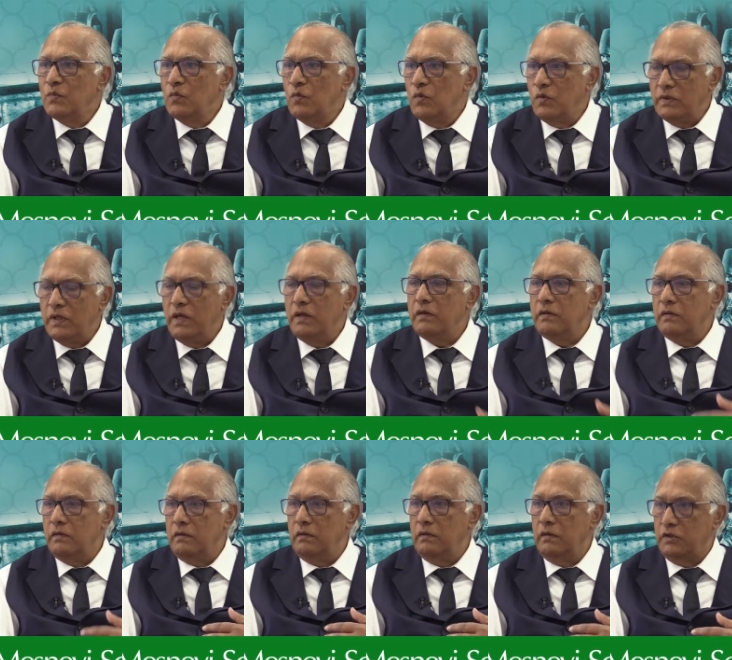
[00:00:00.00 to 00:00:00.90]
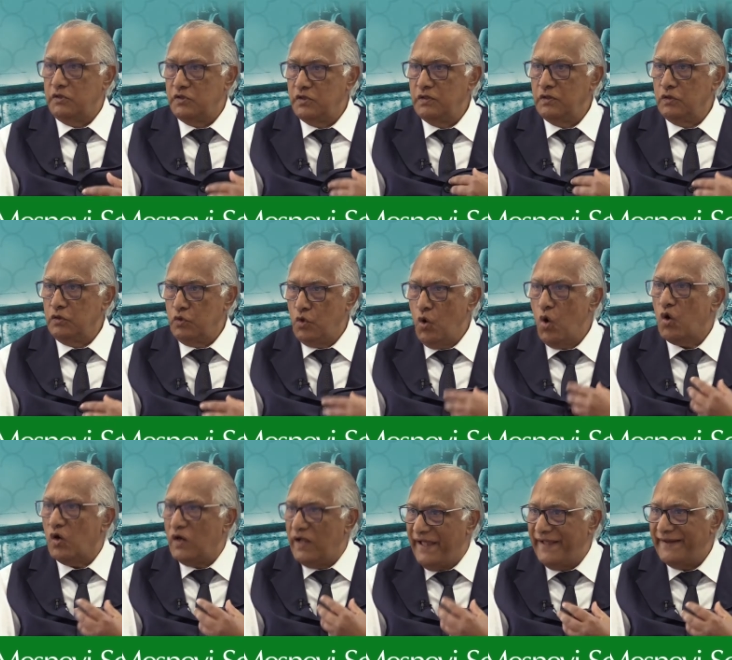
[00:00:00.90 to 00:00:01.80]
O da içini
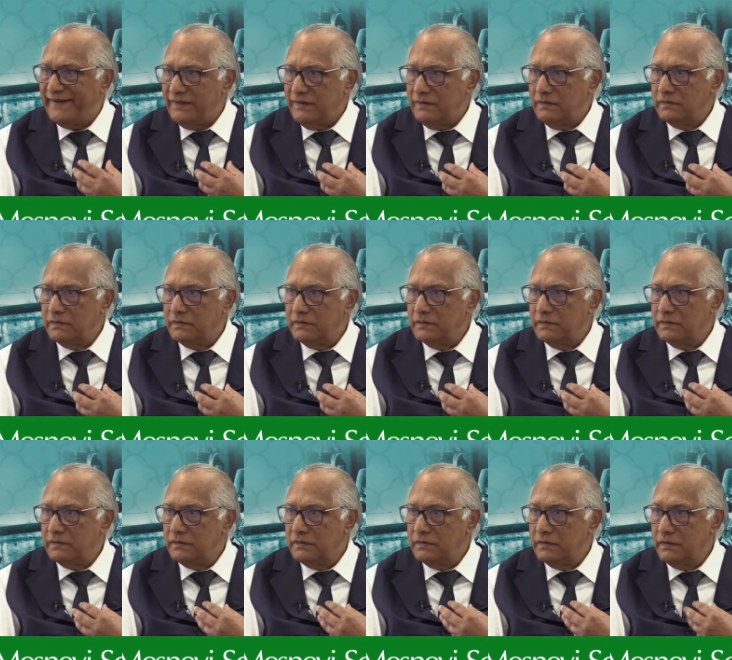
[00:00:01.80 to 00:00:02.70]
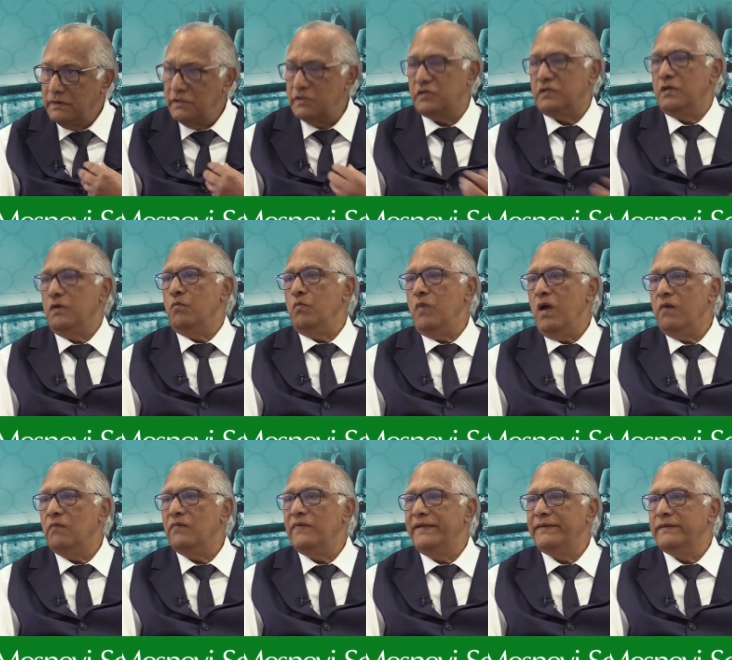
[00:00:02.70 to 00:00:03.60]
yoklar işte
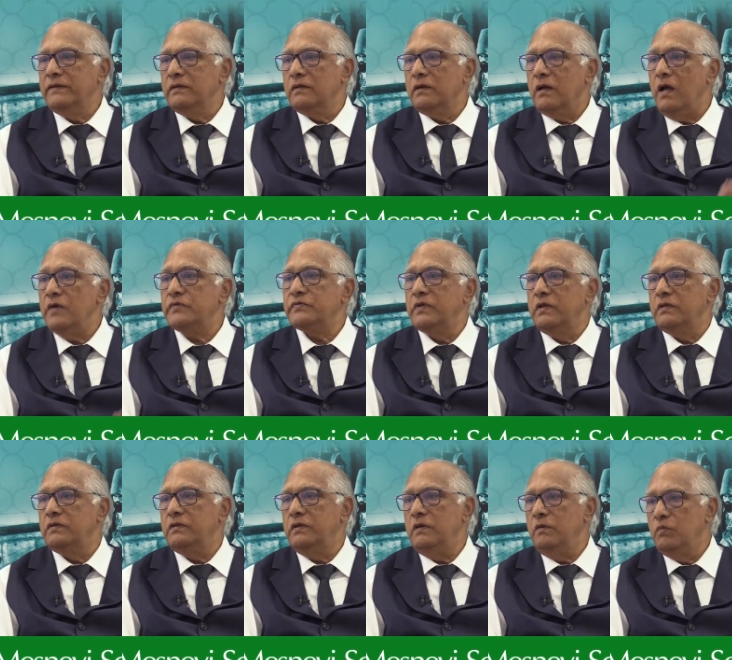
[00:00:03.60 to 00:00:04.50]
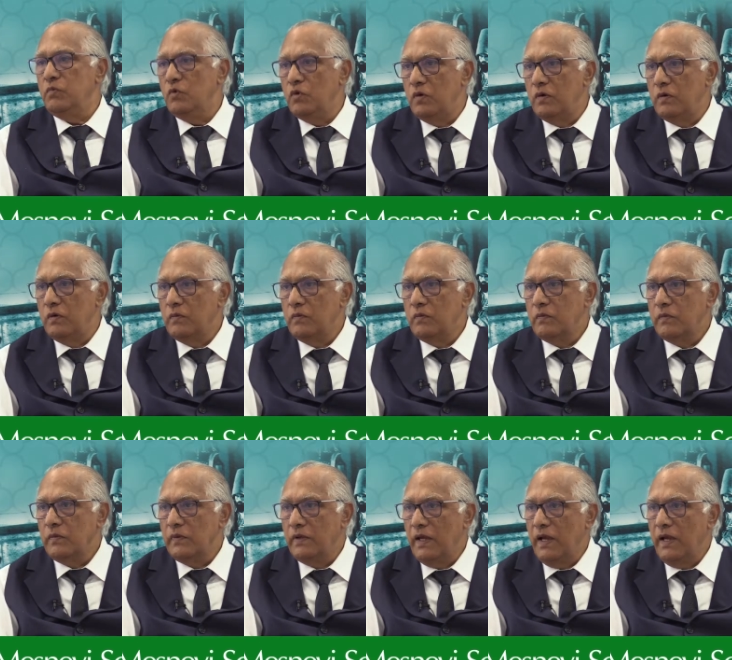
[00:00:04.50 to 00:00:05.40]
Mevlana'nın kastettiği bu.
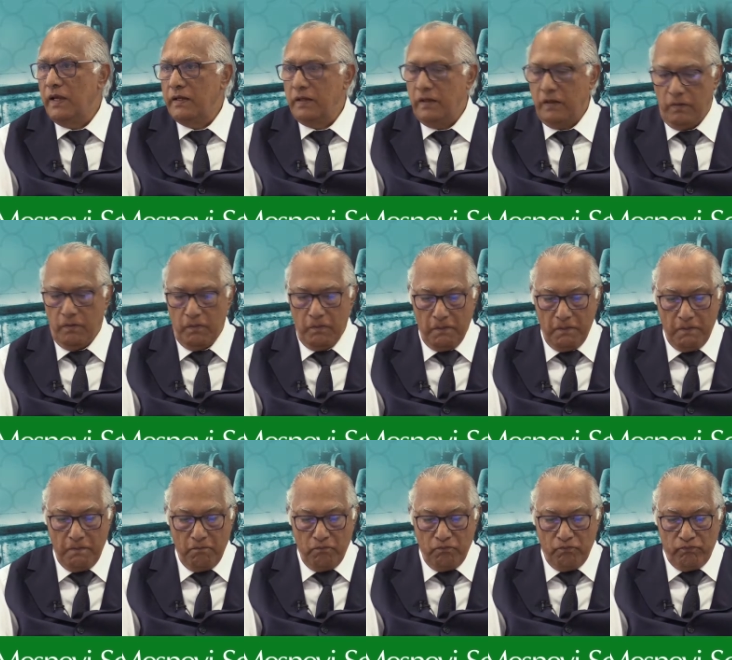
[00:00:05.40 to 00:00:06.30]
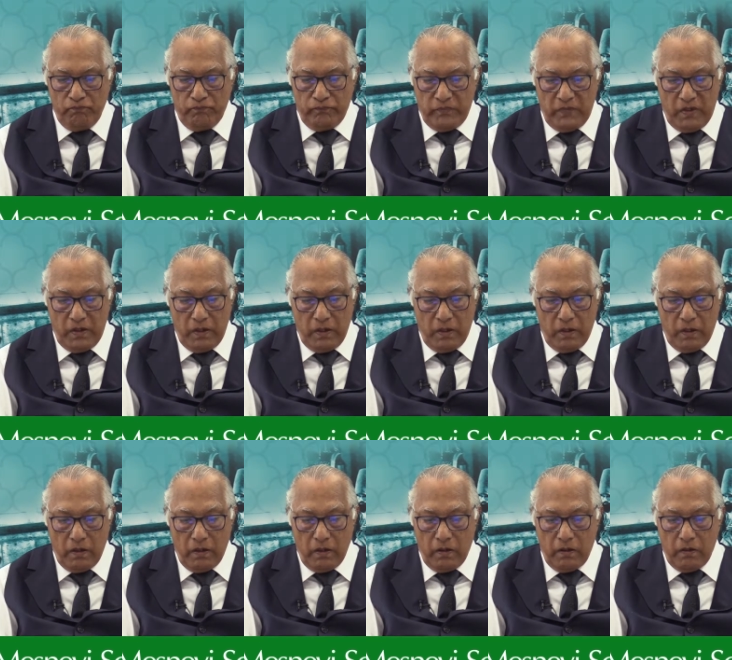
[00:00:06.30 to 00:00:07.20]
Yani
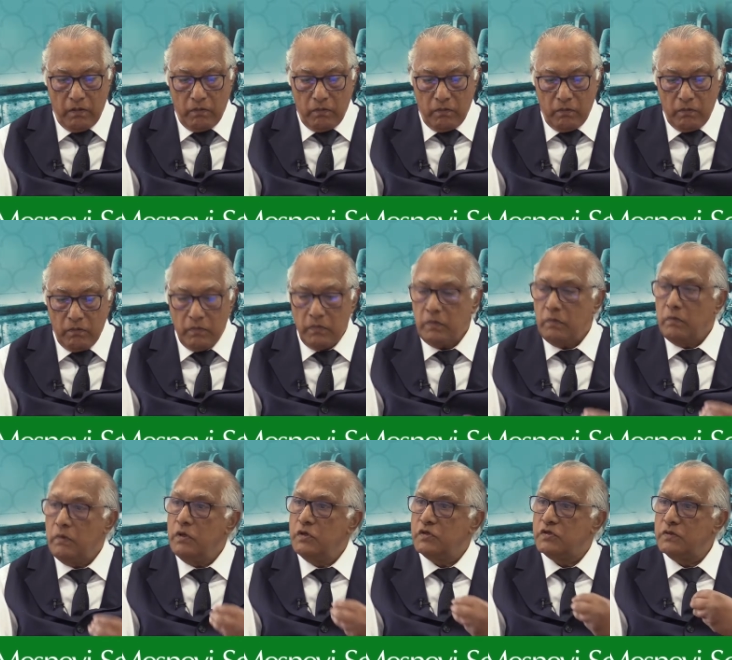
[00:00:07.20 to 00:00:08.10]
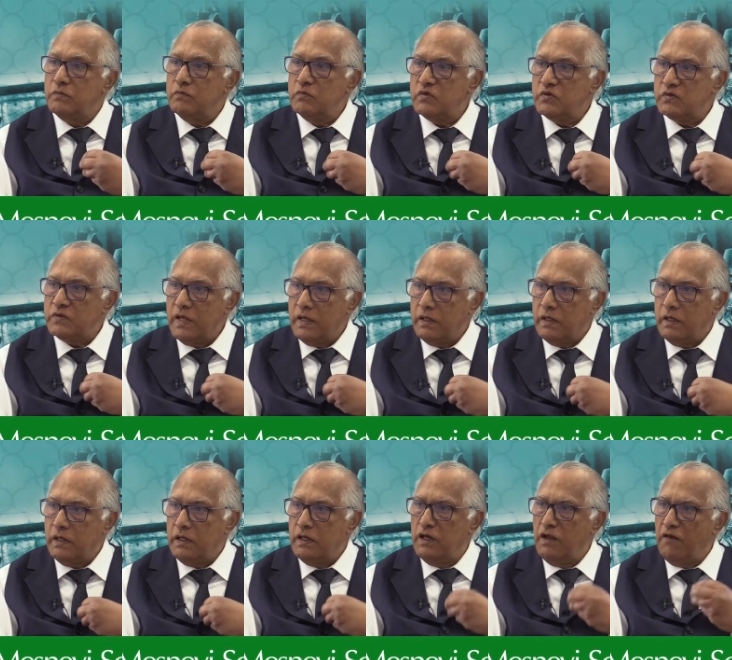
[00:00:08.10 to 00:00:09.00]
e,
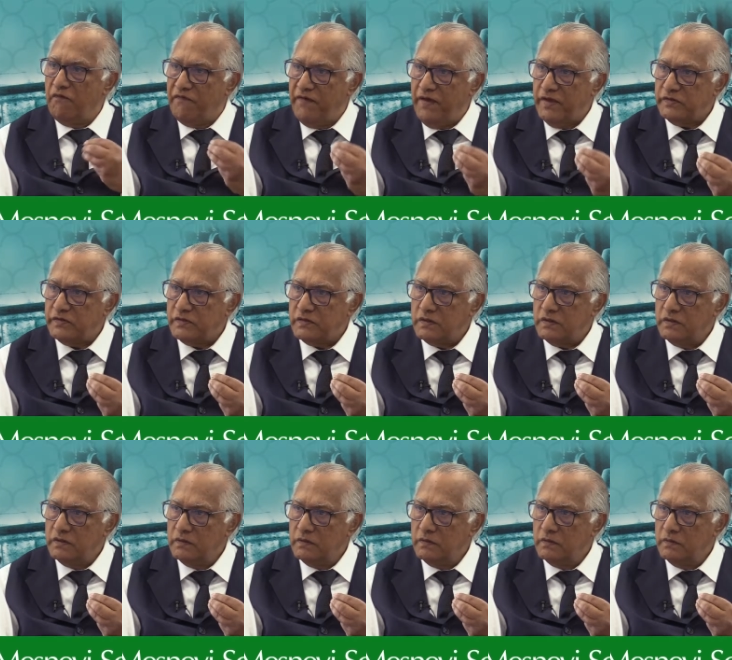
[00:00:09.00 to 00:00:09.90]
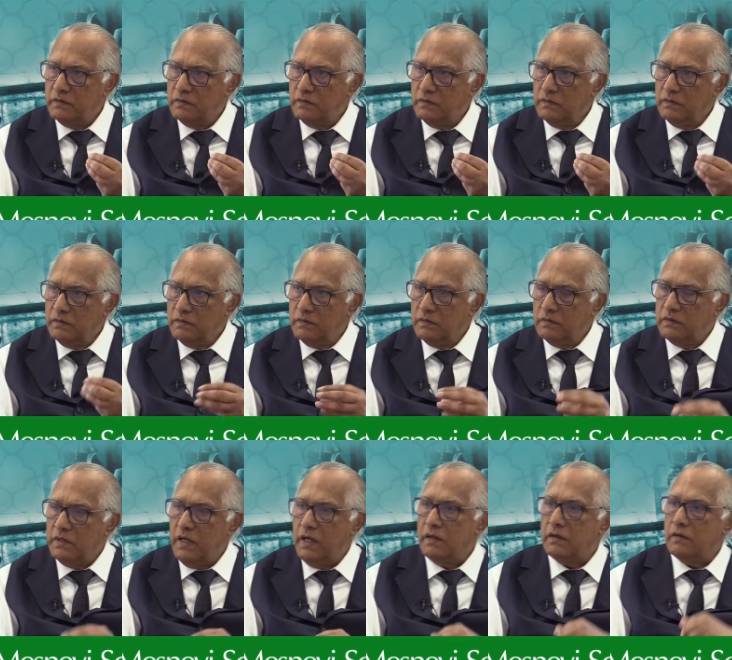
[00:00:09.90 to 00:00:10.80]
içimizdeki nefes
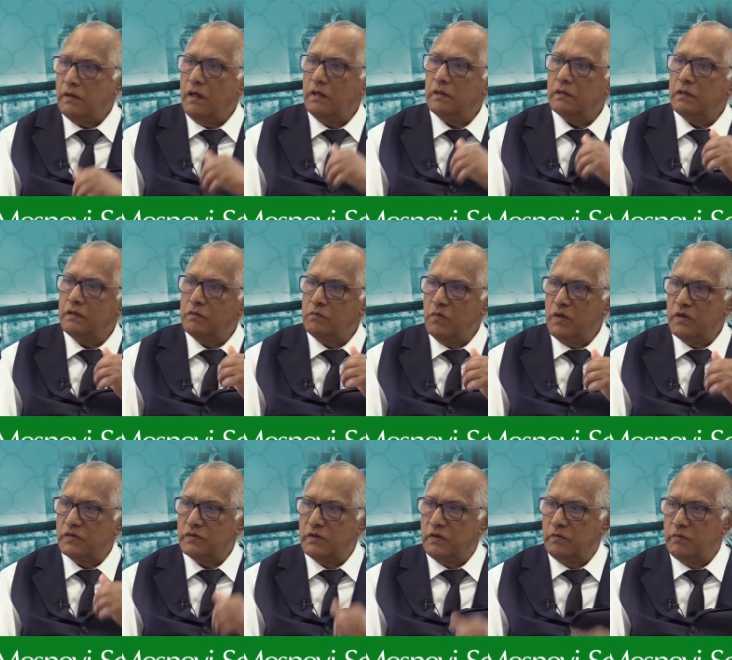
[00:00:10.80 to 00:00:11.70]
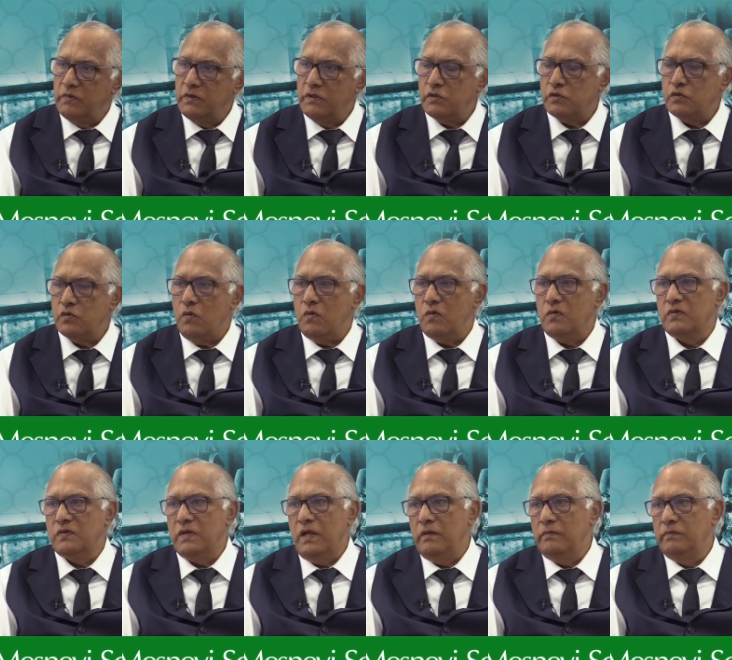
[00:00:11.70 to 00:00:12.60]
tekrar gitmek ister. Bir de çok
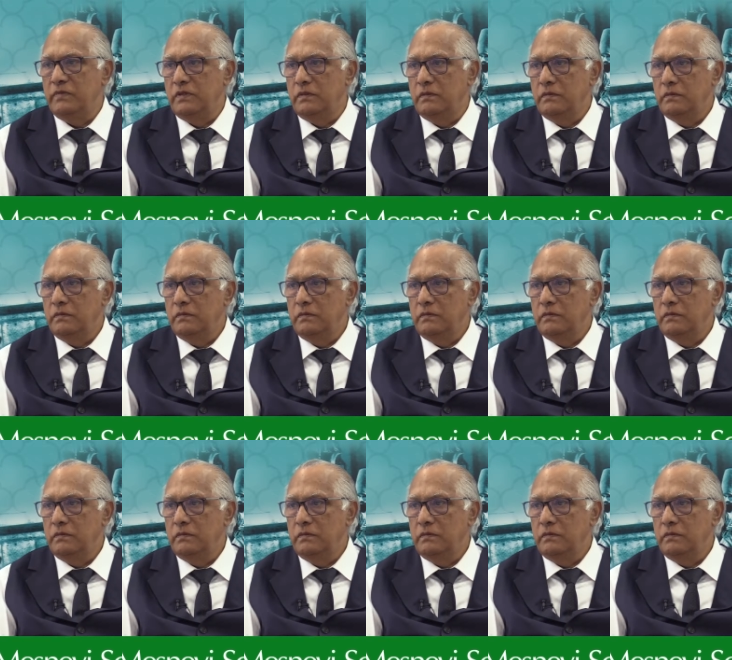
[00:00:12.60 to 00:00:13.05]
güzel bir e,